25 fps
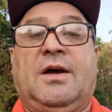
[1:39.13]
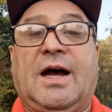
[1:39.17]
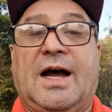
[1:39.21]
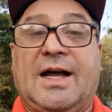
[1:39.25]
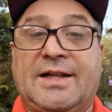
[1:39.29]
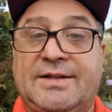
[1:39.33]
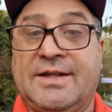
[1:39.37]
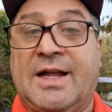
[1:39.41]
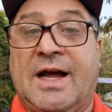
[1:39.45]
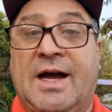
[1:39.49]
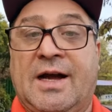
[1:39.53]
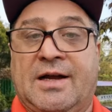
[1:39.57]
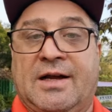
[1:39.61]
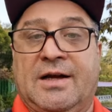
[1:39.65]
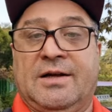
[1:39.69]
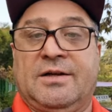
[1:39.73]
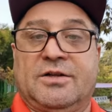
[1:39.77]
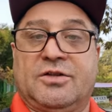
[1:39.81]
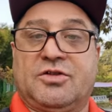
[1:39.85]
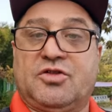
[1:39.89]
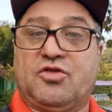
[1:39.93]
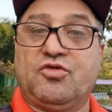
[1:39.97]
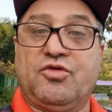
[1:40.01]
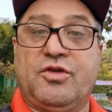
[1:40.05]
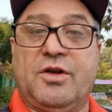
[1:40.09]

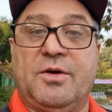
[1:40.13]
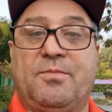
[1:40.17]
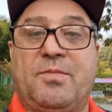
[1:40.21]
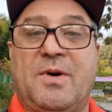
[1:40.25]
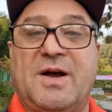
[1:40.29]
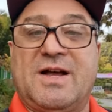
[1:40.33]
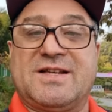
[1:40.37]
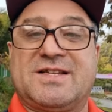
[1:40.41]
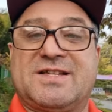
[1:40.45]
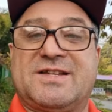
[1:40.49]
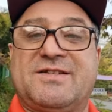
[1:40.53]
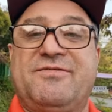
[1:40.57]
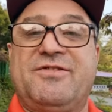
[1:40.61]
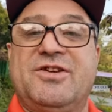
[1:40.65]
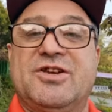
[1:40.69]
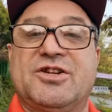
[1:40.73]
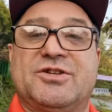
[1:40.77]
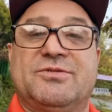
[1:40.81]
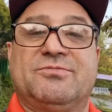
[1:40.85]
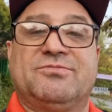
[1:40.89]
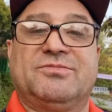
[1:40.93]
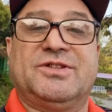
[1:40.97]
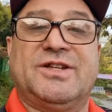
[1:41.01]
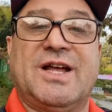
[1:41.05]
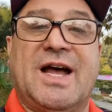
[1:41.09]
Однако, судя по
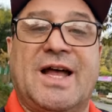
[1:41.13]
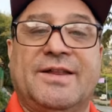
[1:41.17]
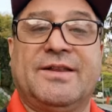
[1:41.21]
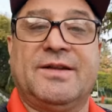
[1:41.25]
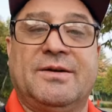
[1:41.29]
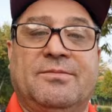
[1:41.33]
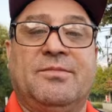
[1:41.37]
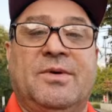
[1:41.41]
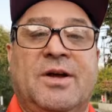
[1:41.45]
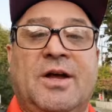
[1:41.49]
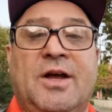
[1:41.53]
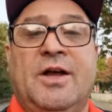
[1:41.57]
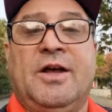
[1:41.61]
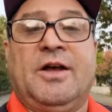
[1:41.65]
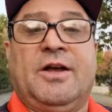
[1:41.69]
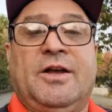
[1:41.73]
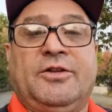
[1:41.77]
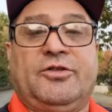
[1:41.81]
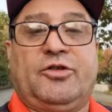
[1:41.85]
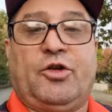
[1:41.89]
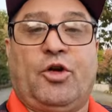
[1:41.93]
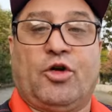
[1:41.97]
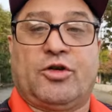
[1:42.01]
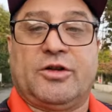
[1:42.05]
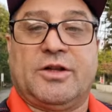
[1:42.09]
свежим данным,
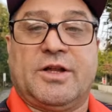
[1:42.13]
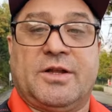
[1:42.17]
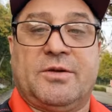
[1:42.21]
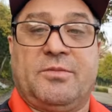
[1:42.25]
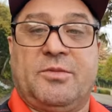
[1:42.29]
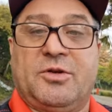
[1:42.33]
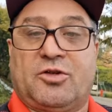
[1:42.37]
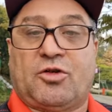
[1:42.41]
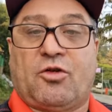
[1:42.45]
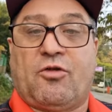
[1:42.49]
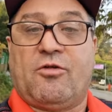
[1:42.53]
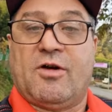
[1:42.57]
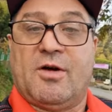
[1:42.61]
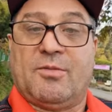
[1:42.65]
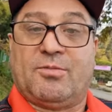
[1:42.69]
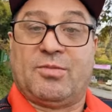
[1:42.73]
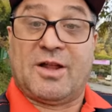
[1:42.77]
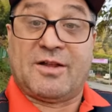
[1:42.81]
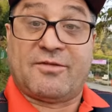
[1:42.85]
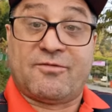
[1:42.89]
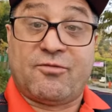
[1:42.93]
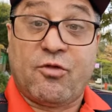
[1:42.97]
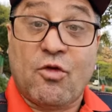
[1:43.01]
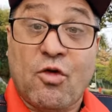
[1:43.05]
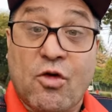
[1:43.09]
3-нанометровая
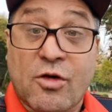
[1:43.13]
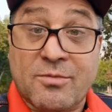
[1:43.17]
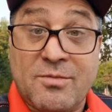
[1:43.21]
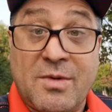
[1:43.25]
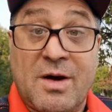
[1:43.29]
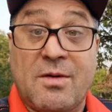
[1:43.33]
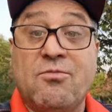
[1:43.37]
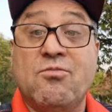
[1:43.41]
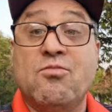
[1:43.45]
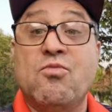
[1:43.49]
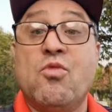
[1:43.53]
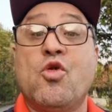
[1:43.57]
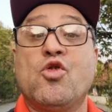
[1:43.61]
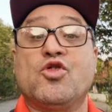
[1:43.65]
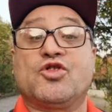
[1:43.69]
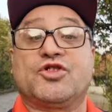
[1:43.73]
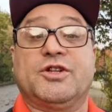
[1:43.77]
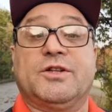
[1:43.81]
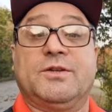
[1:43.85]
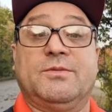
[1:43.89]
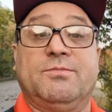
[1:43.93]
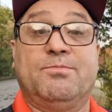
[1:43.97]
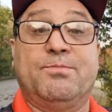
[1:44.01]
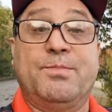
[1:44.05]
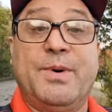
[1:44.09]
платформа
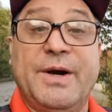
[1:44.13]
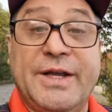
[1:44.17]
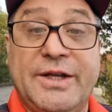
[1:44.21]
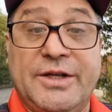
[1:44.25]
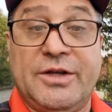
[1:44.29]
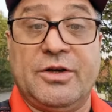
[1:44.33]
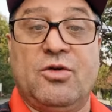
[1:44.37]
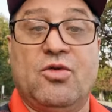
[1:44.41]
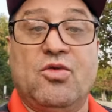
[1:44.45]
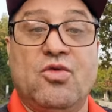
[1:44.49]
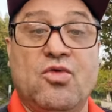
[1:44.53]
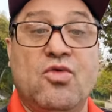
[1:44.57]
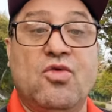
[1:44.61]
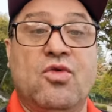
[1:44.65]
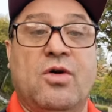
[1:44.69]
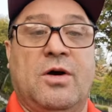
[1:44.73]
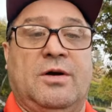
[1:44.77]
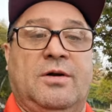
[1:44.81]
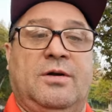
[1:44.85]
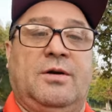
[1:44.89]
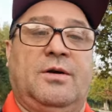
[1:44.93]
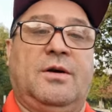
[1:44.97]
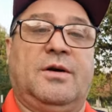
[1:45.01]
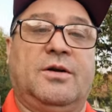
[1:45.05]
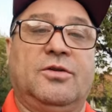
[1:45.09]
может быть у
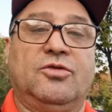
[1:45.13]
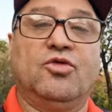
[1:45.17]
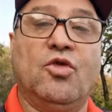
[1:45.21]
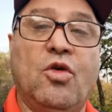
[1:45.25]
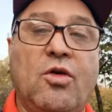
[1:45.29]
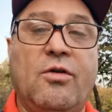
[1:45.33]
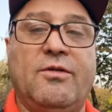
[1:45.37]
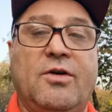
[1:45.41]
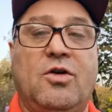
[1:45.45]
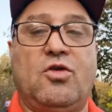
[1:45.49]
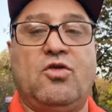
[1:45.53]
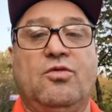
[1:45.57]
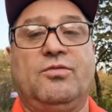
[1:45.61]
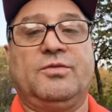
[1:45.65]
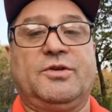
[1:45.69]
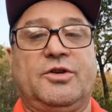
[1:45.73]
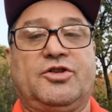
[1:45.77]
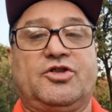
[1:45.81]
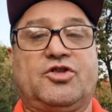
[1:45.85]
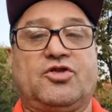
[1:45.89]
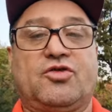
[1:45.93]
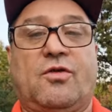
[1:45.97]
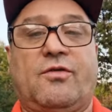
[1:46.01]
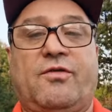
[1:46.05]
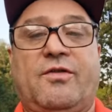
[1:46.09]
э, новых
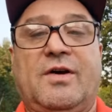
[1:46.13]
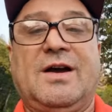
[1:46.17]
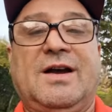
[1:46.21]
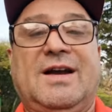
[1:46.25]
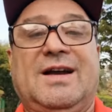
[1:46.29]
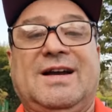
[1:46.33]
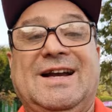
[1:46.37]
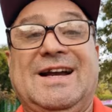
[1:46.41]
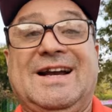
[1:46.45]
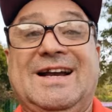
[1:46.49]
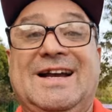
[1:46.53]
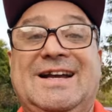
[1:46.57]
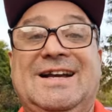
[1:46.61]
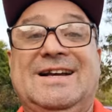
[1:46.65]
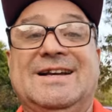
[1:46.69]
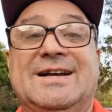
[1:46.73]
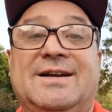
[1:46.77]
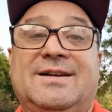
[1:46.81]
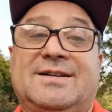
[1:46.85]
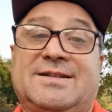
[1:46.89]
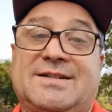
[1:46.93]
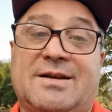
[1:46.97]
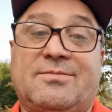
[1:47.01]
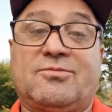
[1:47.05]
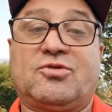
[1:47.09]
умных часов
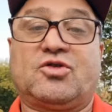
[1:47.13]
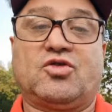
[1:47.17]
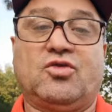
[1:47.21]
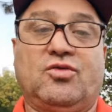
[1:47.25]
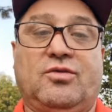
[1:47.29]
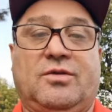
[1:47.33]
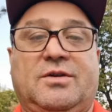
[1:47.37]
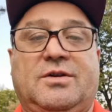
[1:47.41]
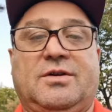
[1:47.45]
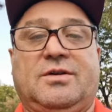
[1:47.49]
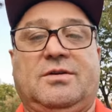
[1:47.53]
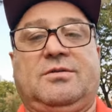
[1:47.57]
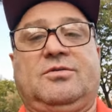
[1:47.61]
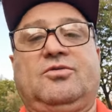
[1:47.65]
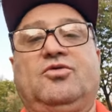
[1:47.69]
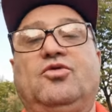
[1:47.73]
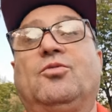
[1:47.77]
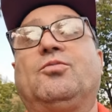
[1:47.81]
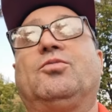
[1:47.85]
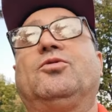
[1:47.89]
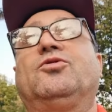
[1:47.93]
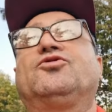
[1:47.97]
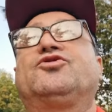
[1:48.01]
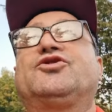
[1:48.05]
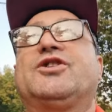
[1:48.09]
э, Samsung.
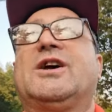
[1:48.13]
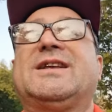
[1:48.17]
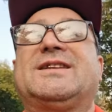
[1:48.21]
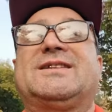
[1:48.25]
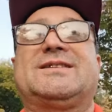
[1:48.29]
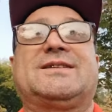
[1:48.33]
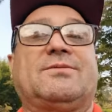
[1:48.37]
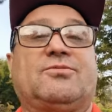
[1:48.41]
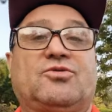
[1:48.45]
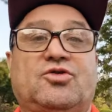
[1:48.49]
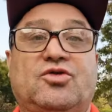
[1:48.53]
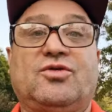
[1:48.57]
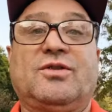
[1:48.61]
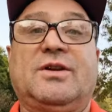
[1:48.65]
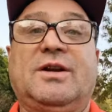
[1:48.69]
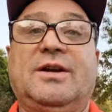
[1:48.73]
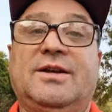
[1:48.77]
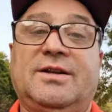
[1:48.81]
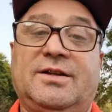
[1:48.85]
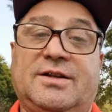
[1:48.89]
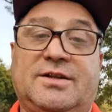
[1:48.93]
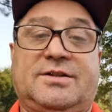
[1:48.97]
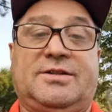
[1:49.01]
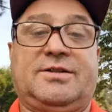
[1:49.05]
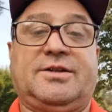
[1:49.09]
Ну, получается, Samsung
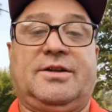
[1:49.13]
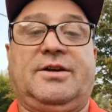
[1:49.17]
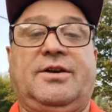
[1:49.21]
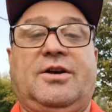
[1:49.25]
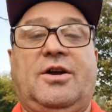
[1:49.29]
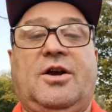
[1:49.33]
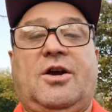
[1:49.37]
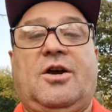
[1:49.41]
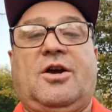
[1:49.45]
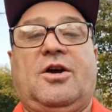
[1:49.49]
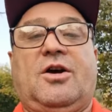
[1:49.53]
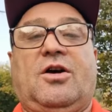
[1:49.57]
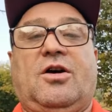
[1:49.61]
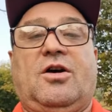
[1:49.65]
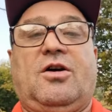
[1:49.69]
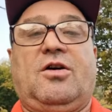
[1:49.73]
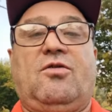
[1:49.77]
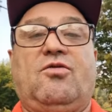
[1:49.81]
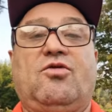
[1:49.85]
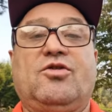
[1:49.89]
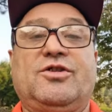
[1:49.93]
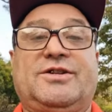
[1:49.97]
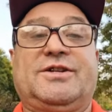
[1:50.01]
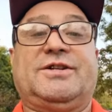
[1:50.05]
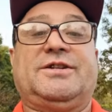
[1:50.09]
Galaxy э,
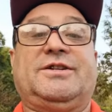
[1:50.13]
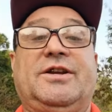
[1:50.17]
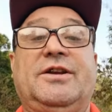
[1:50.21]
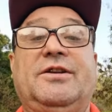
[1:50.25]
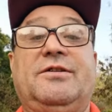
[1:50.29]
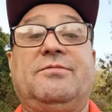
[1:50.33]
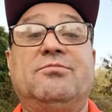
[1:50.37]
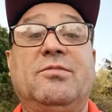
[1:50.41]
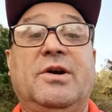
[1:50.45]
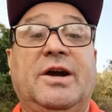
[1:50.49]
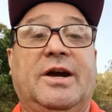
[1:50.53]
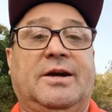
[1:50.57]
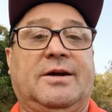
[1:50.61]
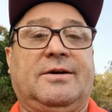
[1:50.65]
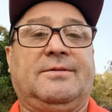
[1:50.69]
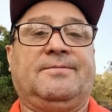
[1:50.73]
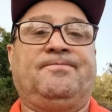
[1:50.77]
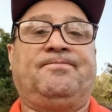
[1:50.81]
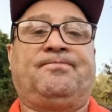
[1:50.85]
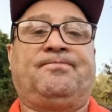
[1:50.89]
Watch 7.